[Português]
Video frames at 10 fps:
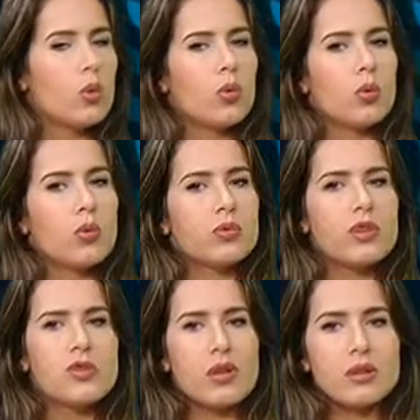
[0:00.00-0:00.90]
O
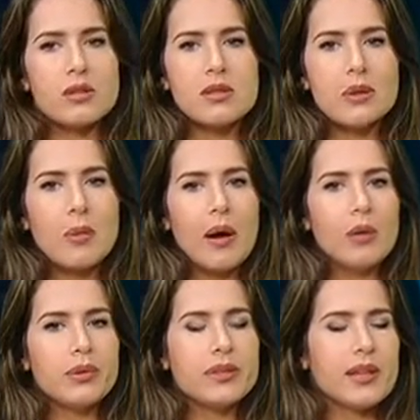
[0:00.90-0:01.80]
TJ de São
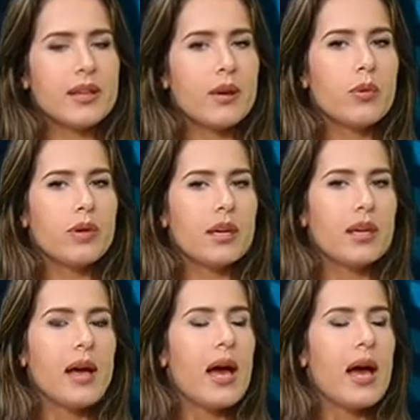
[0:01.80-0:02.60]
Paulo entendeu que,